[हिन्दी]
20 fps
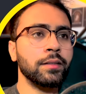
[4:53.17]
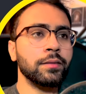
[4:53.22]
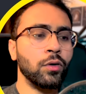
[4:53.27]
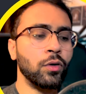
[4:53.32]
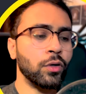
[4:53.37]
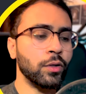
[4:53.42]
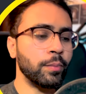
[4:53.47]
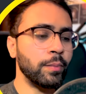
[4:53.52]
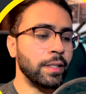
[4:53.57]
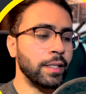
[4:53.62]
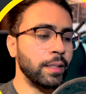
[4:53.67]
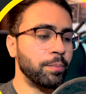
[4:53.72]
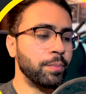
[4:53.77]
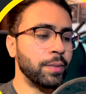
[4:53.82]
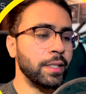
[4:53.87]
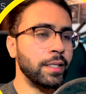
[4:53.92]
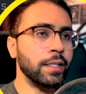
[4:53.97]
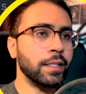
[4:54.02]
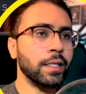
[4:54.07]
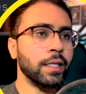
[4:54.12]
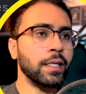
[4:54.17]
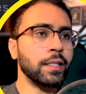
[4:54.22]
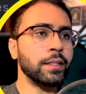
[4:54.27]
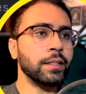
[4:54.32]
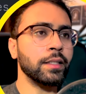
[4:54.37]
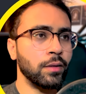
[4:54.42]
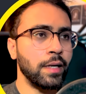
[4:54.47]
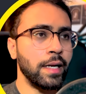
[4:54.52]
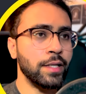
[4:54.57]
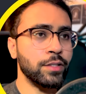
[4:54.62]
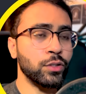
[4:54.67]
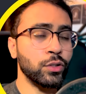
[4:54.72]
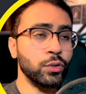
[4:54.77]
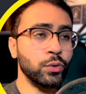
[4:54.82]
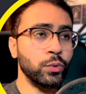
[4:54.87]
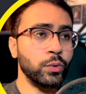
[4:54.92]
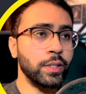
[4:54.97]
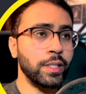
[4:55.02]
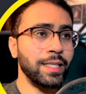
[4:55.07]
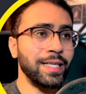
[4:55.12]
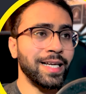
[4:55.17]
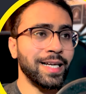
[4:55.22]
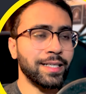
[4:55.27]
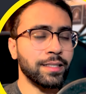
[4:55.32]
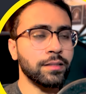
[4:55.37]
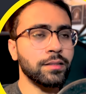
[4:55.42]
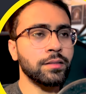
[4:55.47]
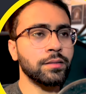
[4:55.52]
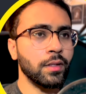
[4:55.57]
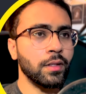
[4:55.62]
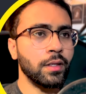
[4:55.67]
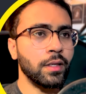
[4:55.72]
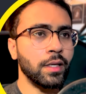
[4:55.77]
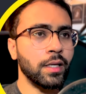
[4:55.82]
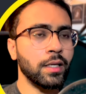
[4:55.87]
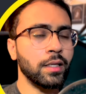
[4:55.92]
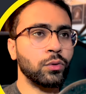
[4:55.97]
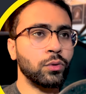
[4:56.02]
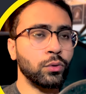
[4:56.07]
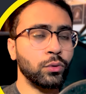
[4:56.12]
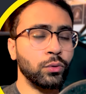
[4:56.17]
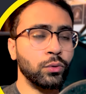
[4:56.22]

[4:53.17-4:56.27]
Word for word: और मैंने प्रिंट करा दिया एस ओ यू टी एक्स ठीक है तो